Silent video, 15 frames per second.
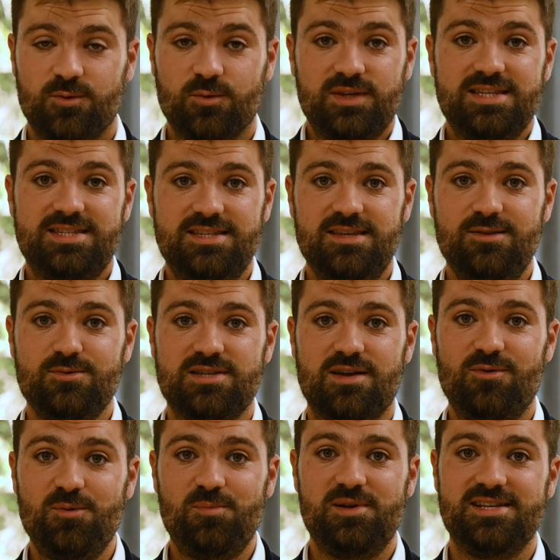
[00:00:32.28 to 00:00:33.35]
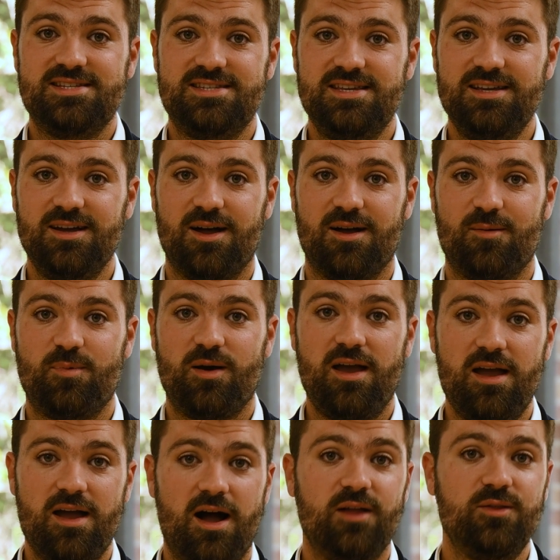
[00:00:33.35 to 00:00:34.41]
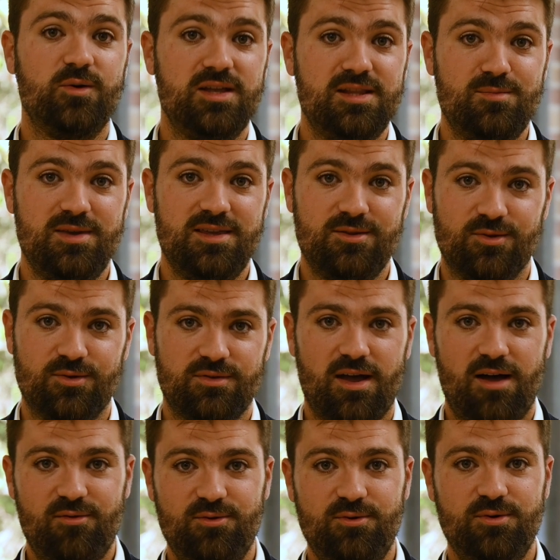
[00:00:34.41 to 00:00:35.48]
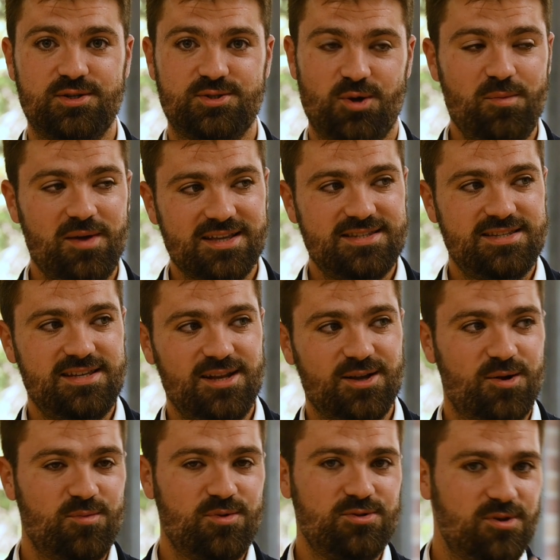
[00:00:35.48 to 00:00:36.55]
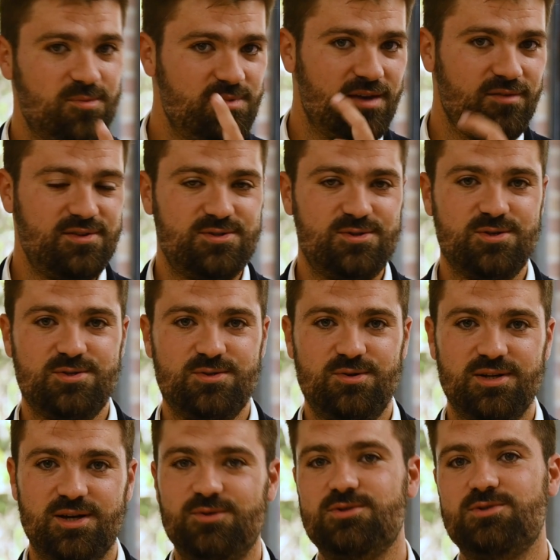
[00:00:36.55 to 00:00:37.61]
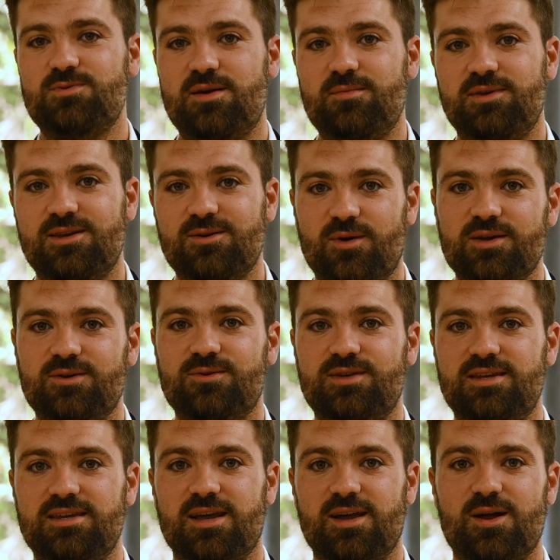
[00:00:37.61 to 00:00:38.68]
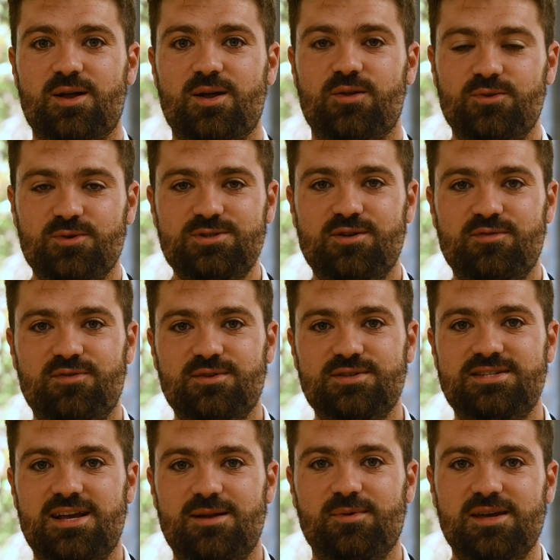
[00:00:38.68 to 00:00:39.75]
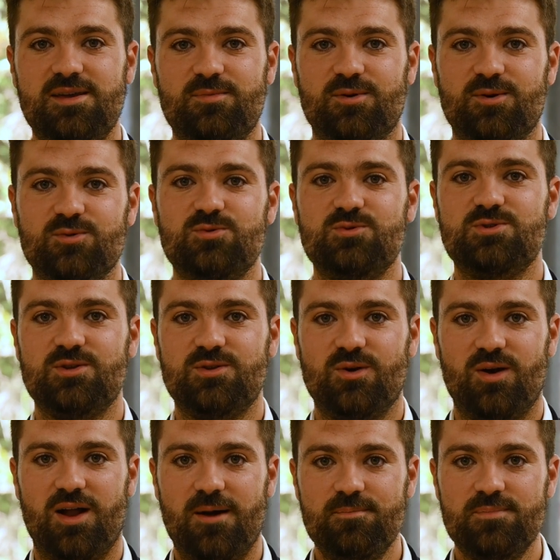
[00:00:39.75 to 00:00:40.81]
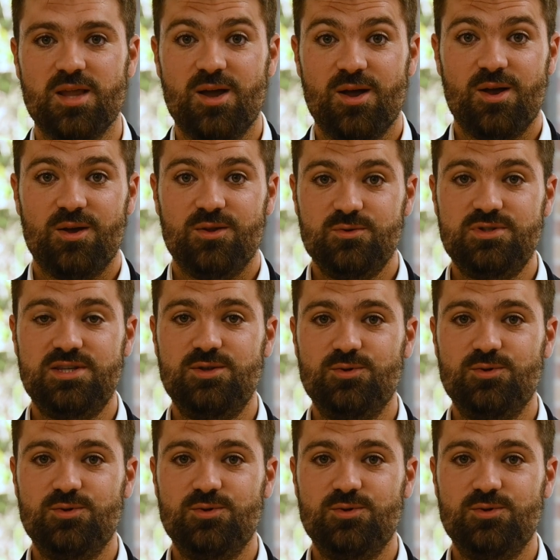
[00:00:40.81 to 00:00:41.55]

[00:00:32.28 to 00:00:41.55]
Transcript: Donc ici, nous avons le plaisir, après un an et demi de travaux, et je remercie les communes de Pierrefitte-sur-Sauldre et Le Swem qui ont accueilli nos enfants de Salbris pendant tout ce temps-là, nous